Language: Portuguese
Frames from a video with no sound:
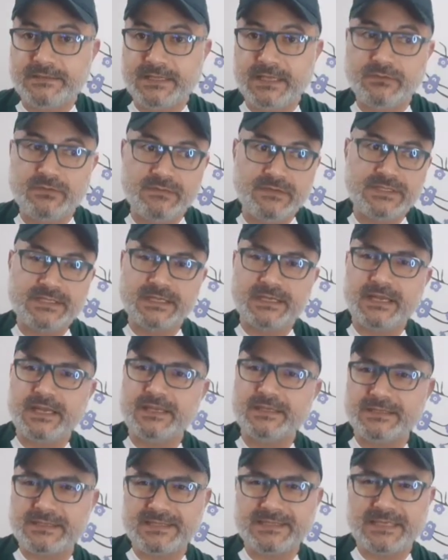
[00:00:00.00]
Tendo em vista que
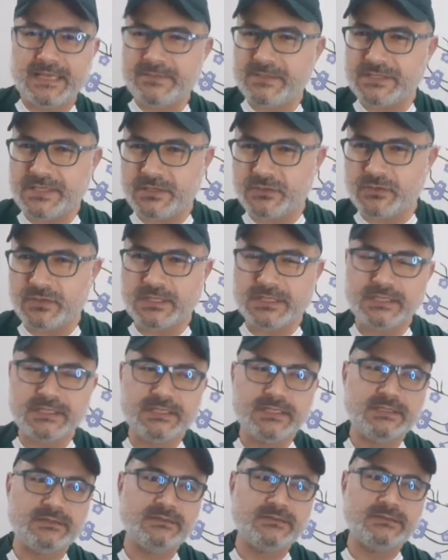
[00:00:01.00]
ele sabe sair
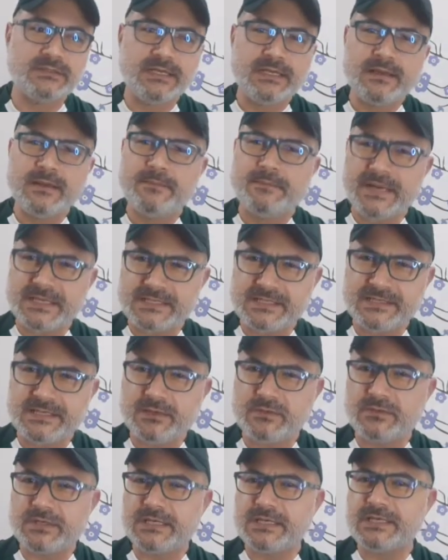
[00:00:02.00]
jogando, passa
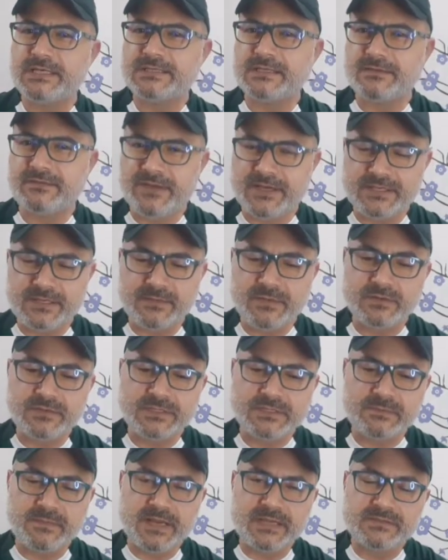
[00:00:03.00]
segurança, fecha bem os
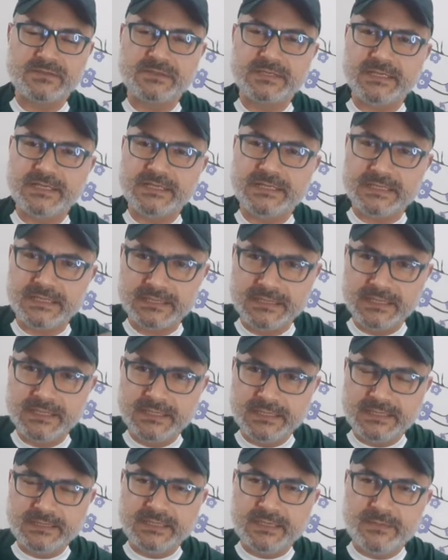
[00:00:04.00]
espaços ali na,
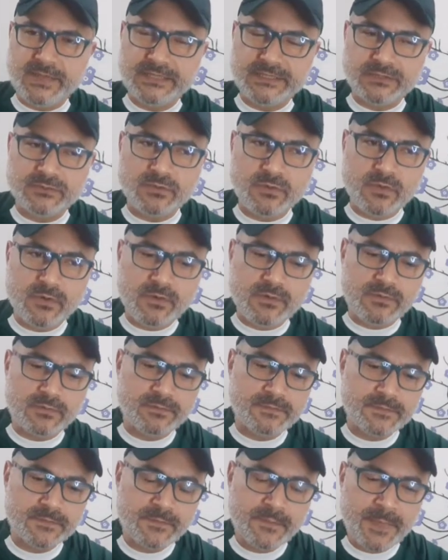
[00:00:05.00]
na meta do
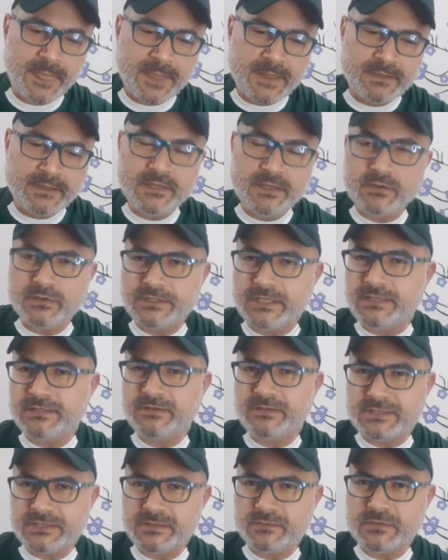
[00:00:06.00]
gol. E ontem ele
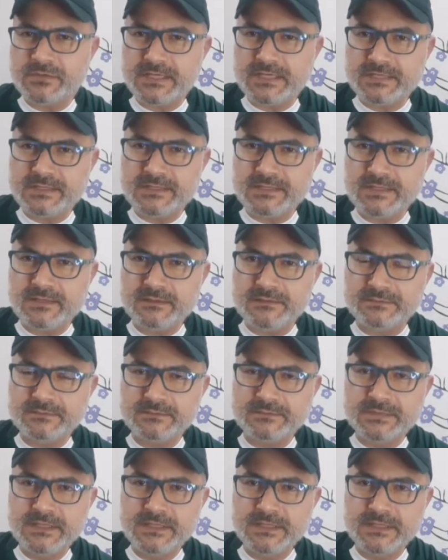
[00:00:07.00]
deu essa demonstração.